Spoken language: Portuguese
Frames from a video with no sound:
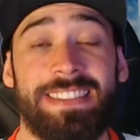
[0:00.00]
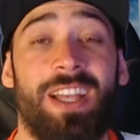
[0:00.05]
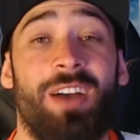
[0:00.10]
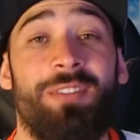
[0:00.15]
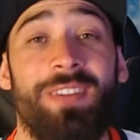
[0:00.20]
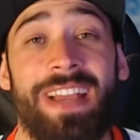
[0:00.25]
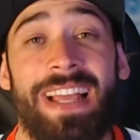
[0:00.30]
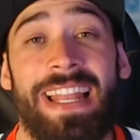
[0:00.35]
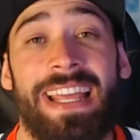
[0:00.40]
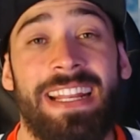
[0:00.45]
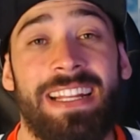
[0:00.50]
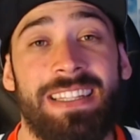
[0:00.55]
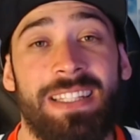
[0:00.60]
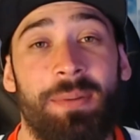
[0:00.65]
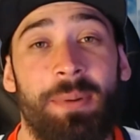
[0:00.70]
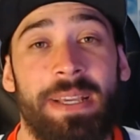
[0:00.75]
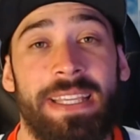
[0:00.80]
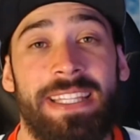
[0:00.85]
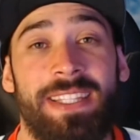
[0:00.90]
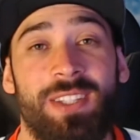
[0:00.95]
Salve galera,
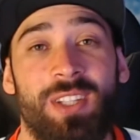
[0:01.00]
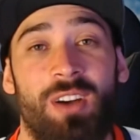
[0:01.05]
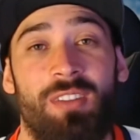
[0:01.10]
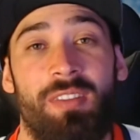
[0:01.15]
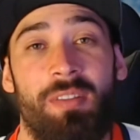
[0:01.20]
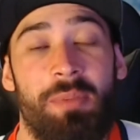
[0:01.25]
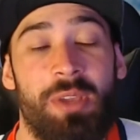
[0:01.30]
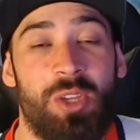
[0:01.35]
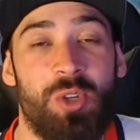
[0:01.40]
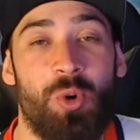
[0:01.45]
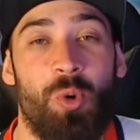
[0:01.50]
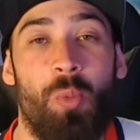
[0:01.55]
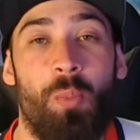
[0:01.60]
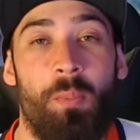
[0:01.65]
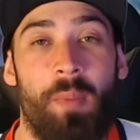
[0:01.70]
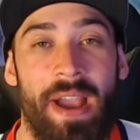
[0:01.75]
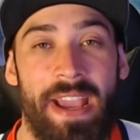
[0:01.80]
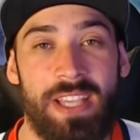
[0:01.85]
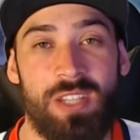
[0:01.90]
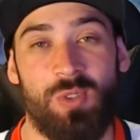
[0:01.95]
estamos aqui novamente com
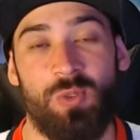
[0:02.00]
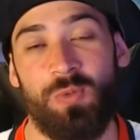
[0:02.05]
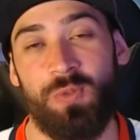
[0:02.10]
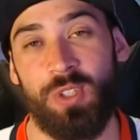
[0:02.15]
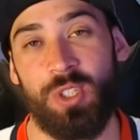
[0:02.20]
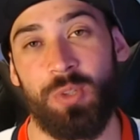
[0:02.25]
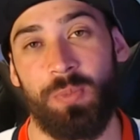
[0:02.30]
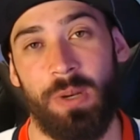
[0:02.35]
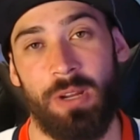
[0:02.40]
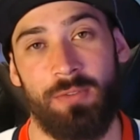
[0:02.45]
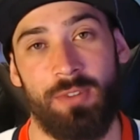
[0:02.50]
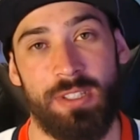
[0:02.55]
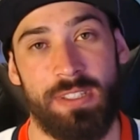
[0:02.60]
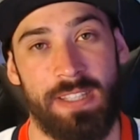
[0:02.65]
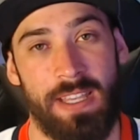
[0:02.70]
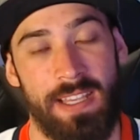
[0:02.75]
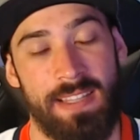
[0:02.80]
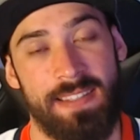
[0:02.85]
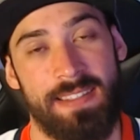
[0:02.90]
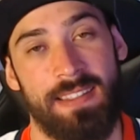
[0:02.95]
mais um vídeo para
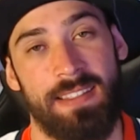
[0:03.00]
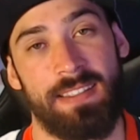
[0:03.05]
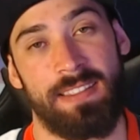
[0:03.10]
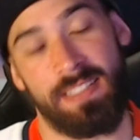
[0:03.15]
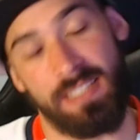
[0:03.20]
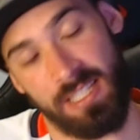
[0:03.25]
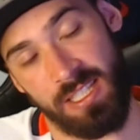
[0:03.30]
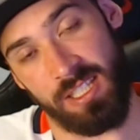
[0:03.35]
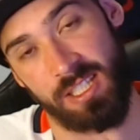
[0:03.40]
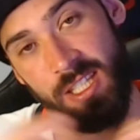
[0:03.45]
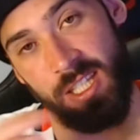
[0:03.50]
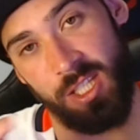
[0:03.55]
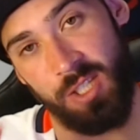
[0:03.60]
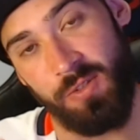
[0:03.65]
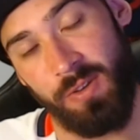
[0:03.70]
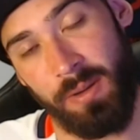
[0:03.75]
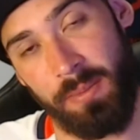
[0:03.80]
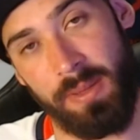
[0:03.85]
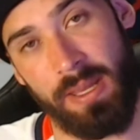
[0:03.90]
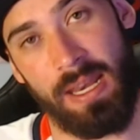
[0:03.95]
vocês.
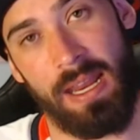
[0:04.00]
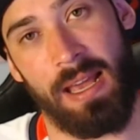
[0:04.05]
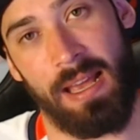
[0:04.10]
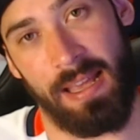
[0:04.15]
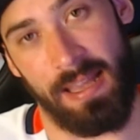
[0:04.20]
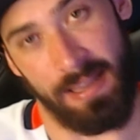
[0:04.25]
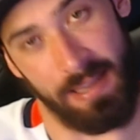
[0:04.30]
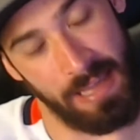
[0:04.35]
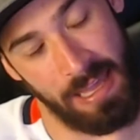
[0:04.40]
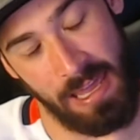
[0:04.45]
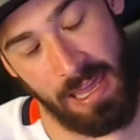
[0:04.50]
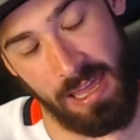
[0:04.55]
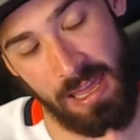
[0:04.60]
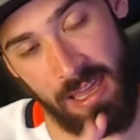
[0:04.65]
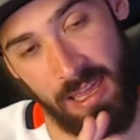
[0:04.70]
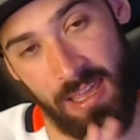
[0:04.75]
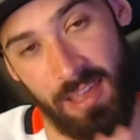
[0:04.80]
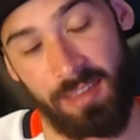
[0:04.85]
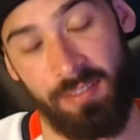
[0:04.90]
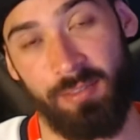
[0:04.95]
Seguinte família,
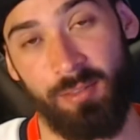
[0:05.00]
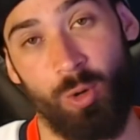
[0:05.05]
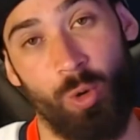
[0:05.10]
é...